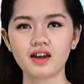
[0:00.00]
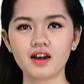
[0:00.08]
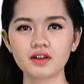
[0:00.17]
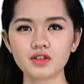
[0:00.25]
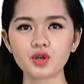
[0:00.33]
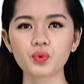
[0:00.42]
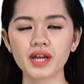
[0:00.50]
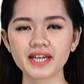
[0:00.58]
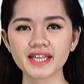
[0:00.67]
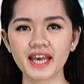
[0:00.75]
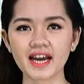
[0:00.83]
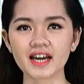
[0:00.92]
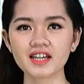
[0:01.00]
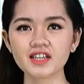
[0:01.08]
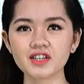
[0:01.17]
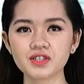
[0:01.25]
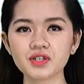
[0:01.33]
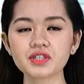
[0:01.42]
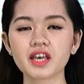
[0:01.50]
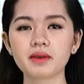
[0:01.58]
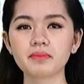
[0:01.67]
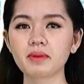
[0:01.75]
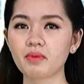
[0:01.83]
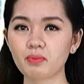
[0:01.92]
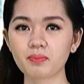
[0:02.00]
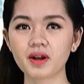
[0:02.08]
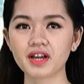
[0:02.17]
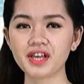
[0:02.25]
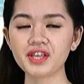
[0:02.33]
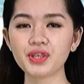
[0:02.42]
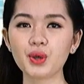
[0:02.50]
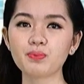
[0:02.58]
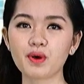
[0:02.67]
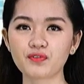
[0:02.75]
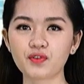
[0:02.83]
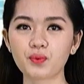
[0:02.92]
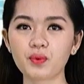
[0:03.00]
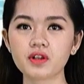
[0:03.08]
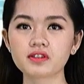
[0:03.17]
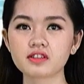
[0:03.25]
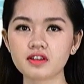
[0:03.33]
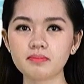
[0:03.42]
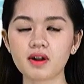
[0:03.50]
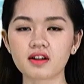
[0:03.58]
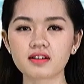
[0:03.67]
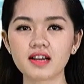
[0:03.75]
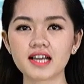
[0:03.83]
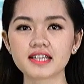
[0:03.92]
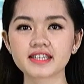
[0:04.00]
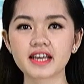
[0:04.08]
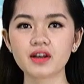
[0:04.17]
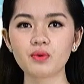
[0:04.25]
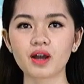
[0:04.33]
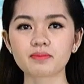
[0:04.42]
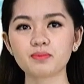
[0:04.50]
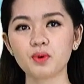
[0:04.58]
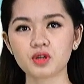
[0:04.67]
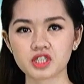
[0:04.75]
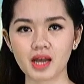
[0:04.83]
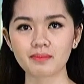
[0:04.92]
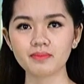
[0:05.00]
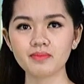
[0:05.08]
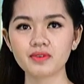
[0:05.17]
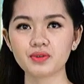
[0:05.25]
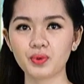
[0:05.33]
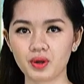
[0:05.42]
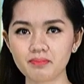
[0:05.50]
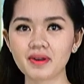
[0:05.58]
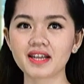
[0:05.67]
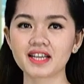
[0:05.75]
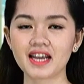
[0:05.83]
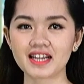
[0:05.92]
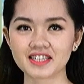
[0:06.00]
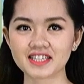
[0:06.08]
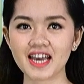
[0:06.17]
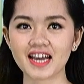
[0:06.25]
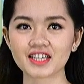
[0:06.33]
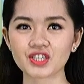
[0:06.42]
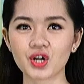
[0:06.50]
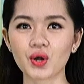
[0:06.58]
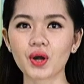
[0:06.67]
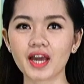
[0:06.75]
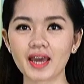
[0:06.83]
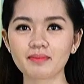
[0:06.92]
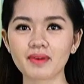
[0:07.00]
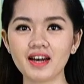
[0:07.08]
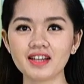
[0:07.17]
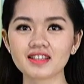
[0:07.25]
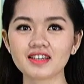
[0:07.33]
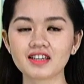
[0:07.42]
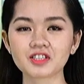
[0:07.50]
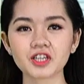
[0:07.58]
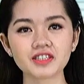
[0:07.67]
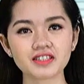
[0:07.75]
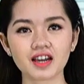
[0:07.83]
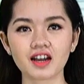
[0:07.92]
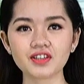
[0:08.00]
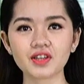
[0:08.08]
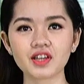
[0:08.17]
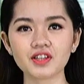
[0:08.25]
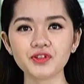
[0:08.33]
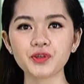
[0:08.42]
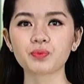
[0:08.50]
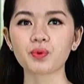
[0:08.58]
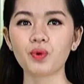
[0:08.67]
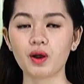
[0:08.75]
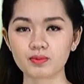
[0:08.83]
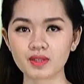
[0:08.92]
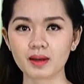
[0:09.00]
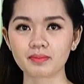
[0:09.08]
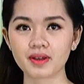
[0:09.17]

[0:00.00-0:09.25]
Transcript: Thưa quý khán giả, trước thềm năm học mới, nhiều bậc phụ huynh tức bật lên kế hoạch mua sắm, chuẩn bị hành trang cho con em từ sách vở cho đến dụng cụ học tập.